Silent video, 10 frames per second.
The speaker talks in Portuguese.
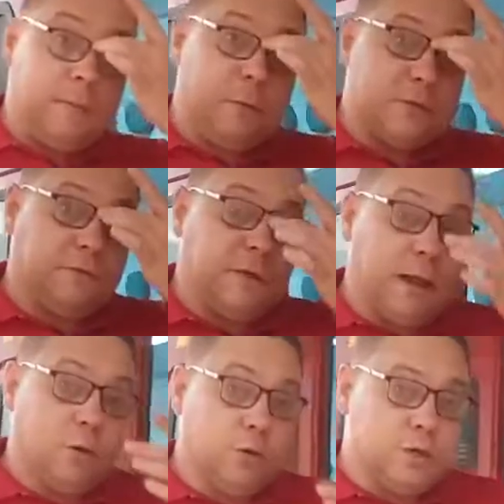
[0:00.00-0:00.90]
possa
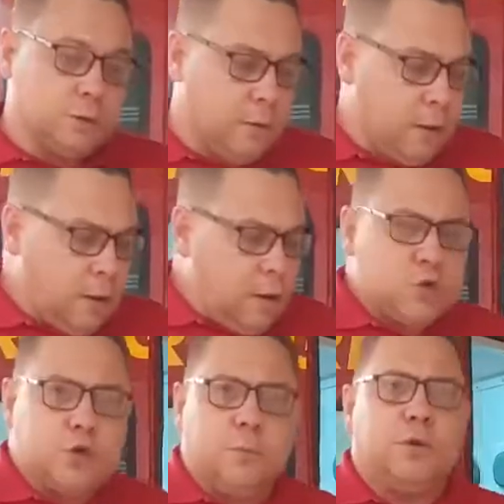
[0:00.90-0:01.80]
falar conosco
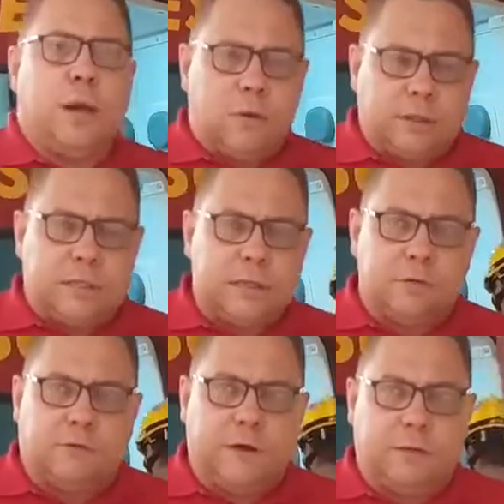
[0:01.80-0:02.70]
sobre o que aconteceu
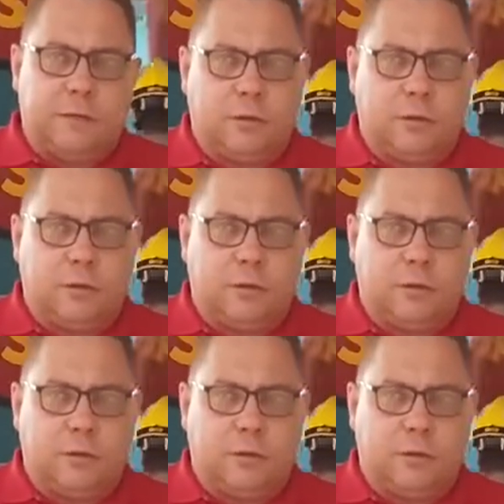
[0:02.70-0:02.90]
de fato.